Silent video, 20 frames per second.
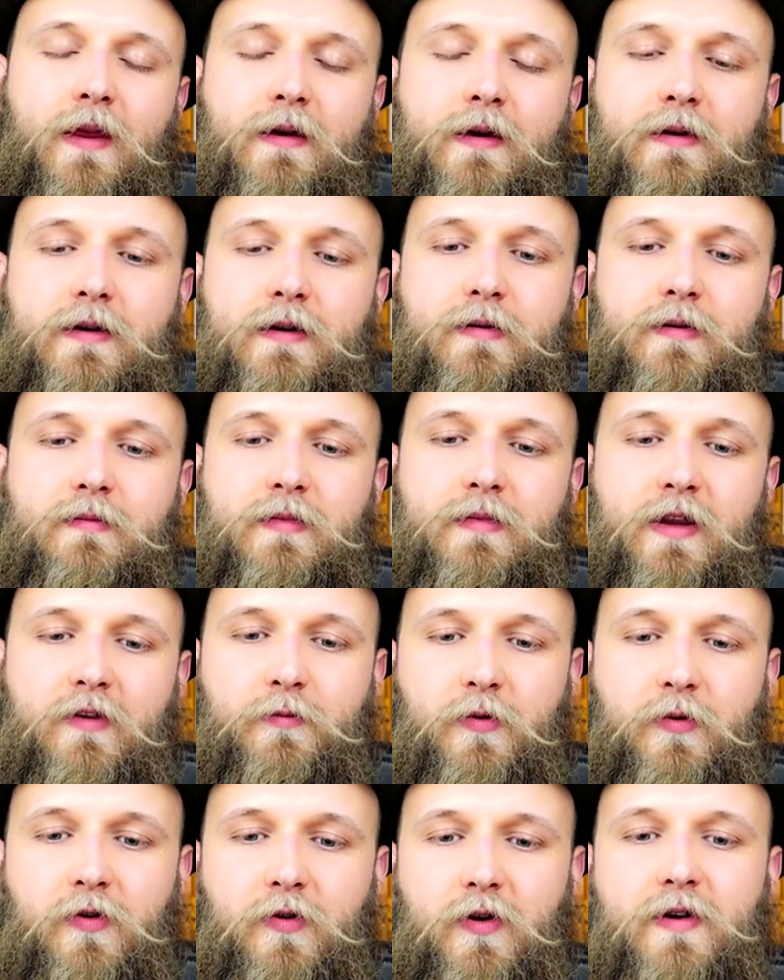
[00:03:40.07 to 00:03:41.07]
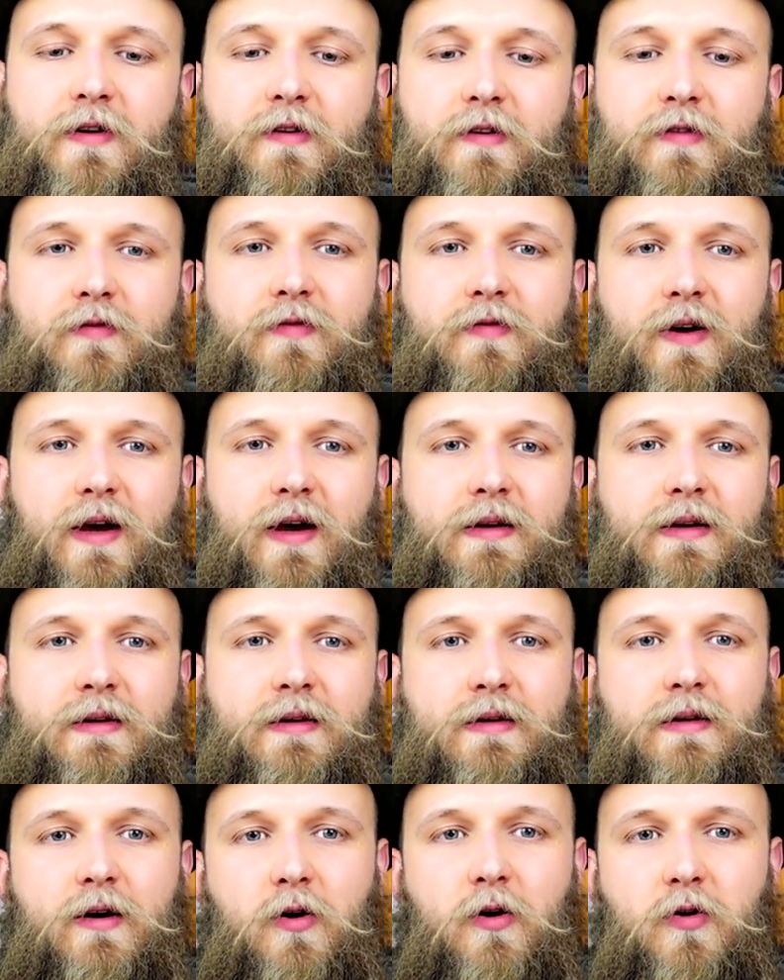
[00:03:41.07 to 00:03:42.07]
Ähm, das bedeutet, sie
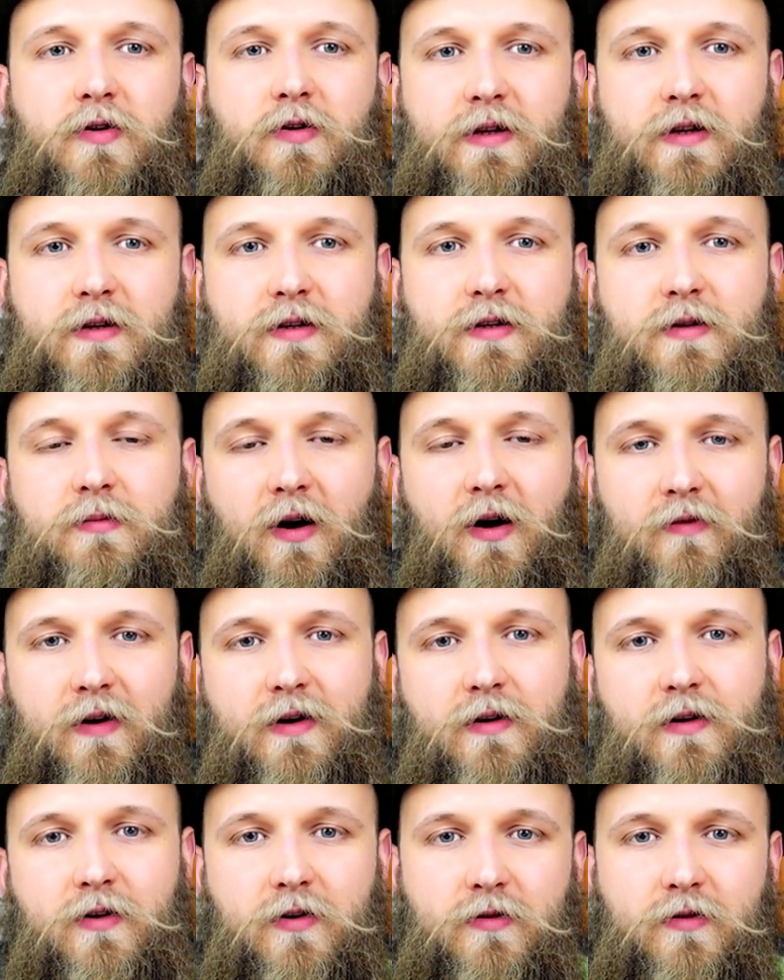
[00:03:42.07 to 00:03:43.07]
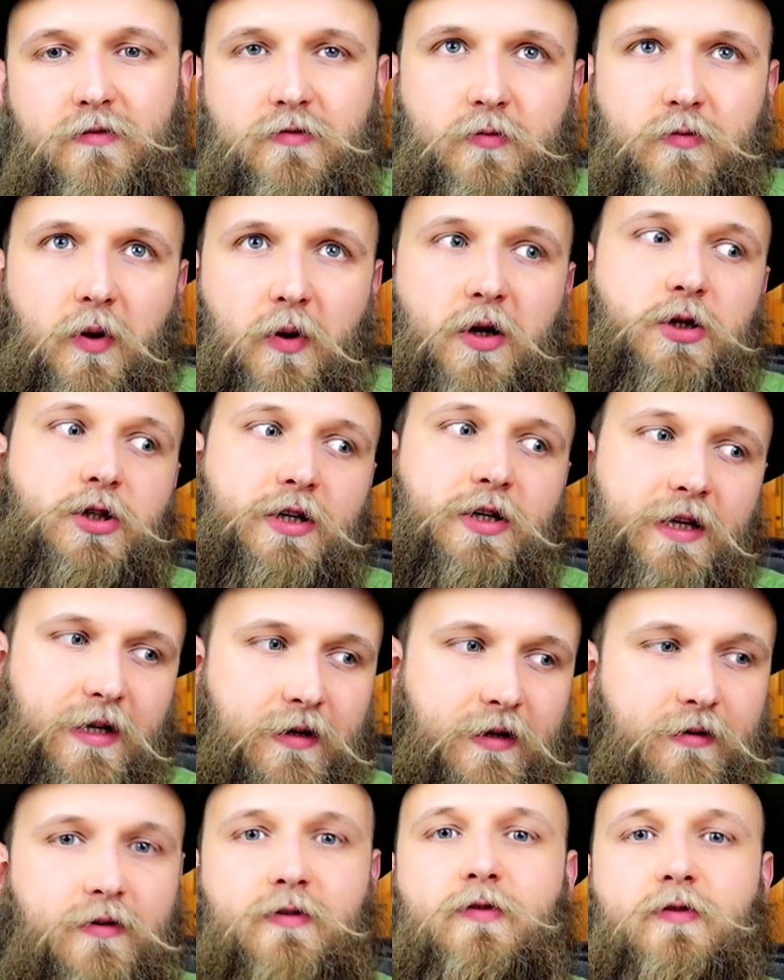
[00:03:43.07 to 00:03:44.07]
werden auch den Klimawandel
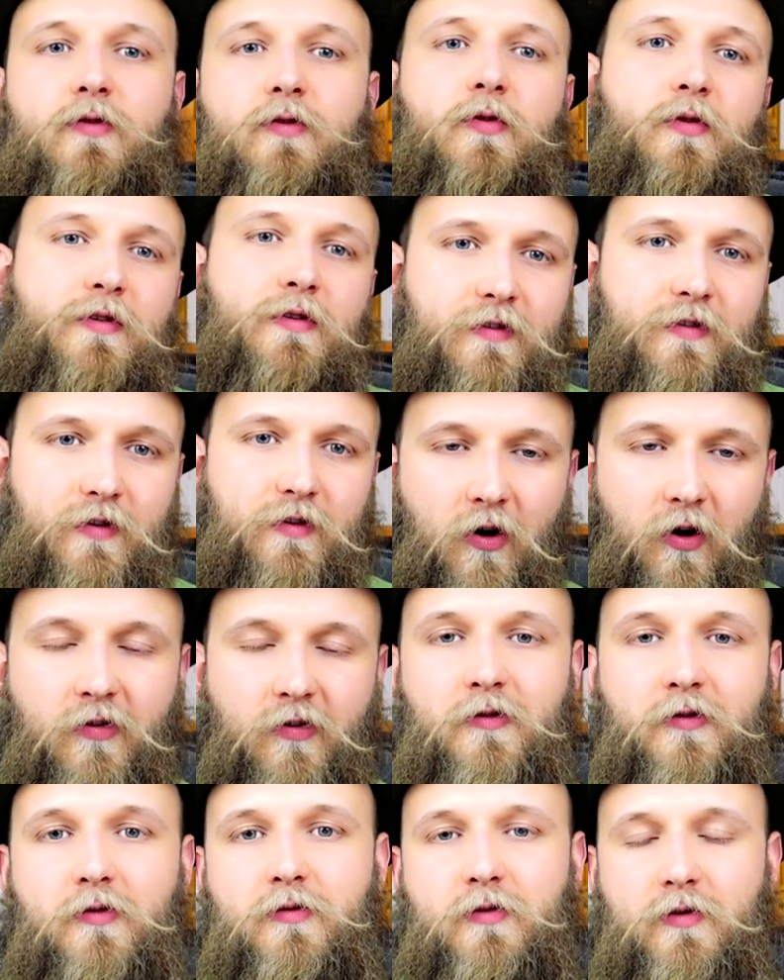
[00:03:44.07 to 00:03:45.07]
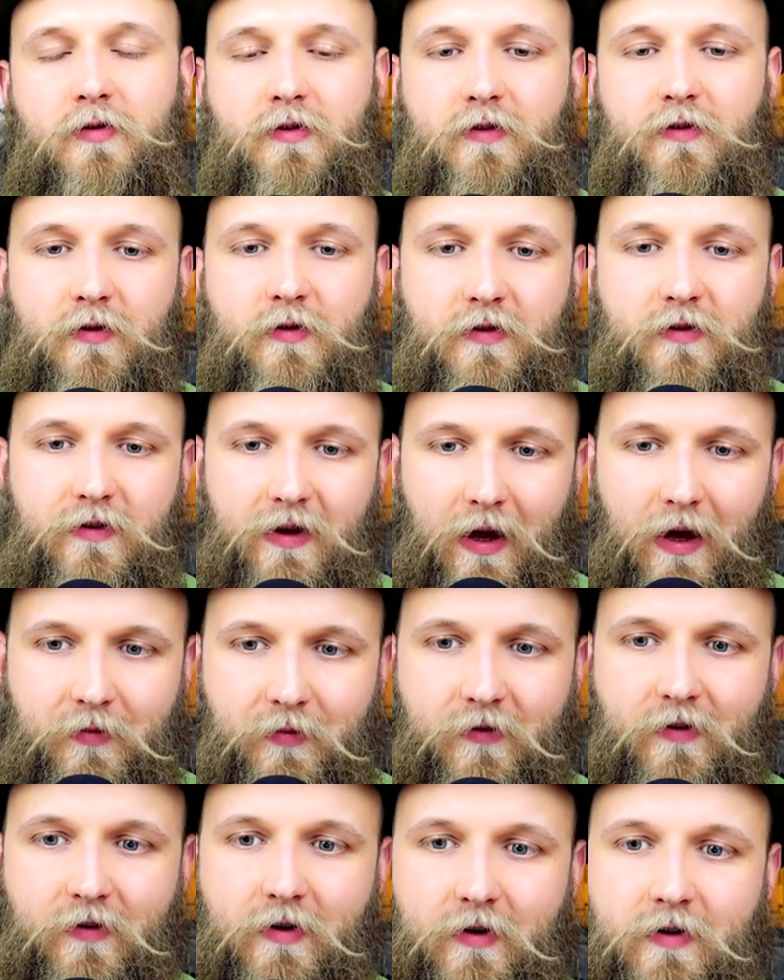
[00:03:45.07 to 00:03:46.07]
überstehen. So ist die Hoffnung und so ist die
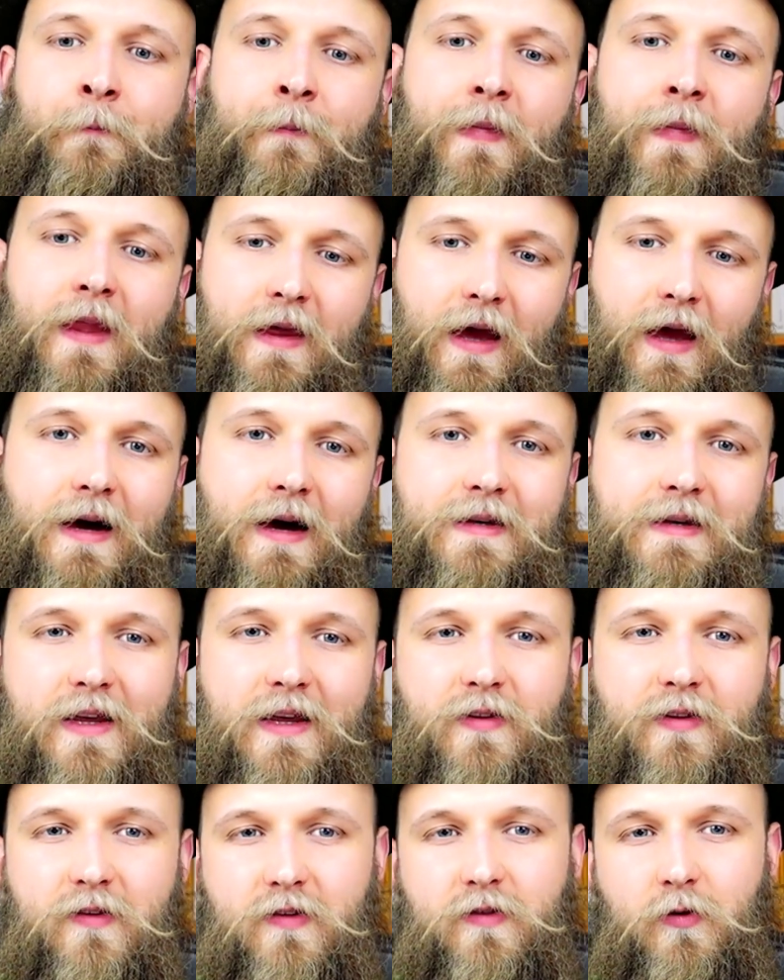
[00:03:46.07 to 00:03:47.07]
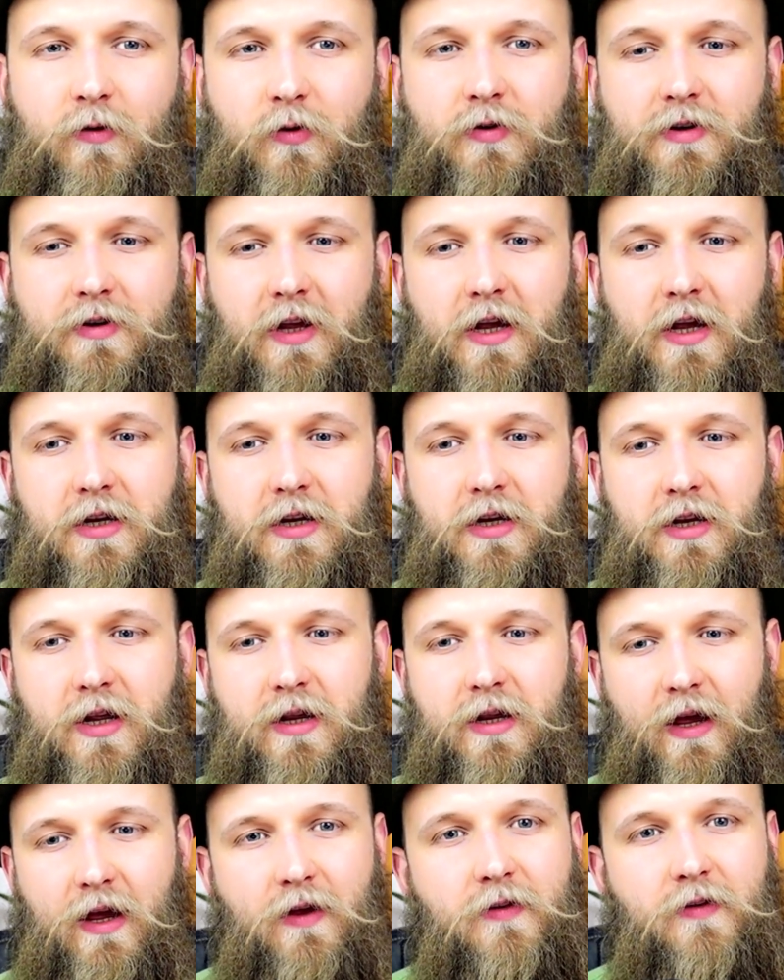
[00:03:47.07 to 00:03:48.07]
Absicht. Ja, das ist so der,
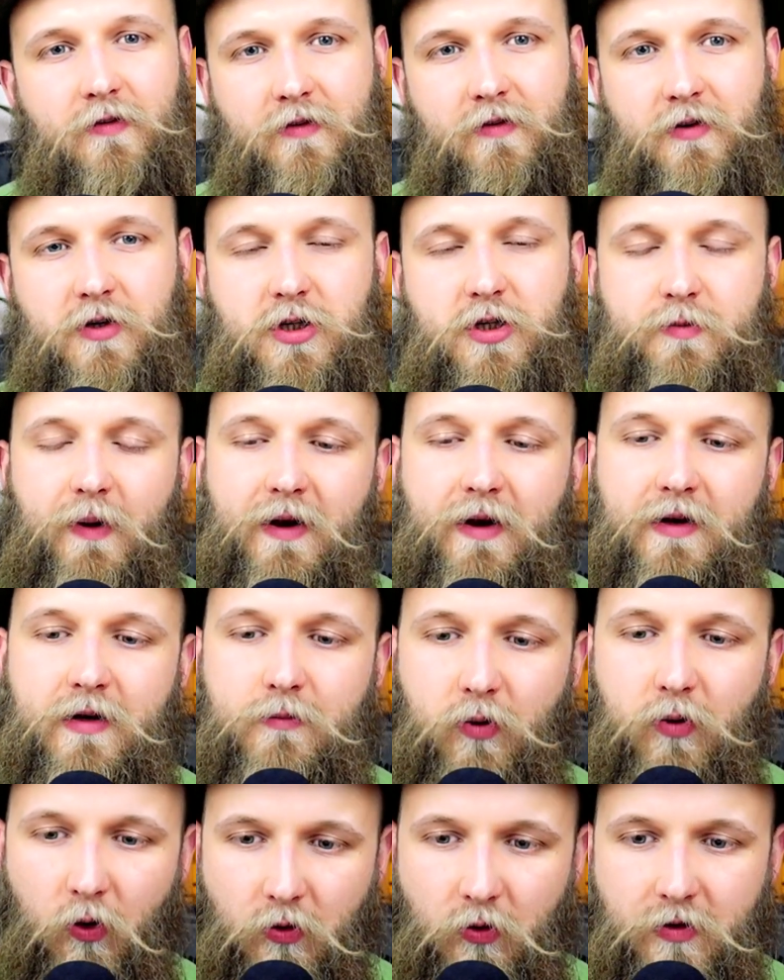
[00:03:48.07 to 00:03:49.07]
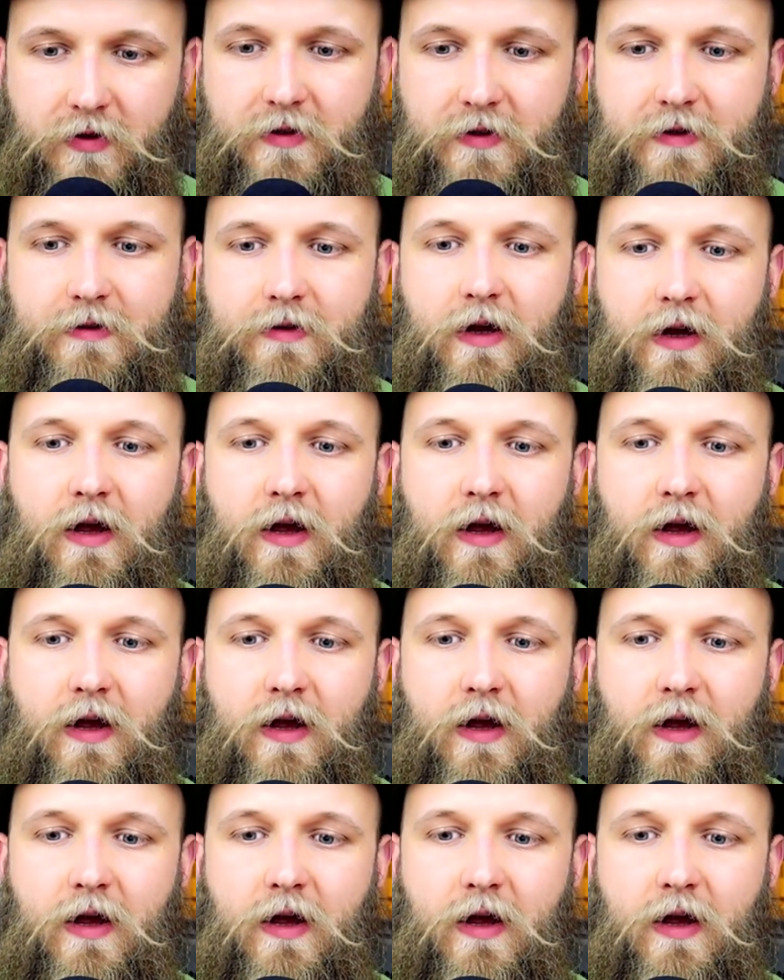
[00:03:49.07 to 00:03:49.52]
der erste spannende Punkt.